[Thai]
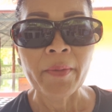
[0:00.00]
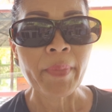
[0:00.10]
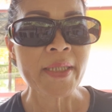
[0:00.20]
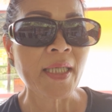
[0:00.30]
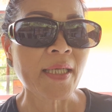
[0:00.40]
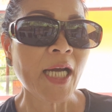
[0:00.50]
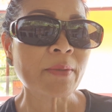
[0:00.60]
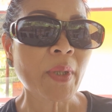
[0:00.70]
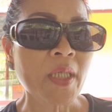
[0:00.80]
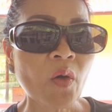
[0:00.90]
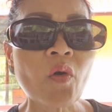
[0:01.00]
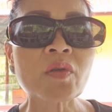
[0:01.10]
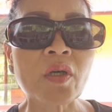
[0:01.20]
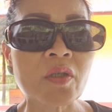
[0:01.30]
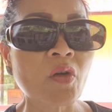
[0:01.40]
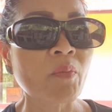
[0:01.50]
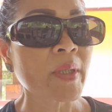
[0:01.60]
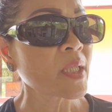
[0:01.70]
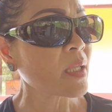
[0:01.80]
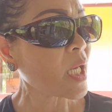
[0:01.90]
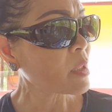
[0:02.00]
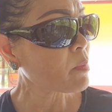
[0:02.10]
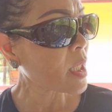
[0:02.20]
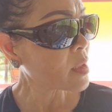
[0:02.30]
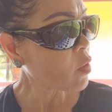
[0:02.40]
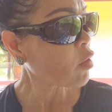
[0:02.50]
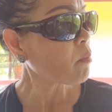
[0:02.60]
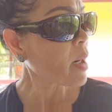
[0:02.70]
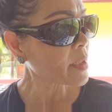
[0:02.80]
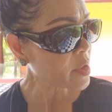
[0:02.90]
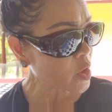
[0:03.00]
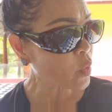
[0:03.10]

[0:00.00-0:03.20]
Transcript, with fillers: บรรยากาศบ้านนอกเนาะค่ะเนาะบรรยากาศบ้านนอกบ้านส